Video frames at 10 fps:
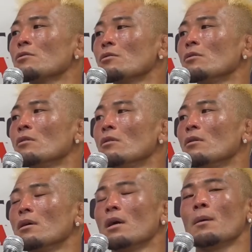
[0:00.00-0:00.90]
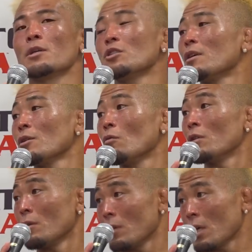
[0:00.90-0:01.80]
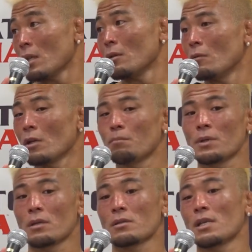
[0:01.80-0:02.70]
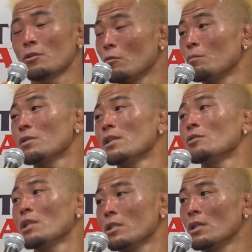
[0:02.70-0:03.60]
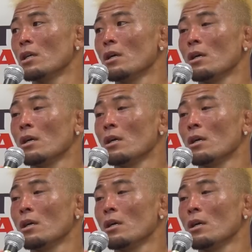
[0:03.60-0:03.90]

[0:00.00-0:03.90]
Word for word: そのアマチュア競技の中でのオリンピック選手、トップ選手たち。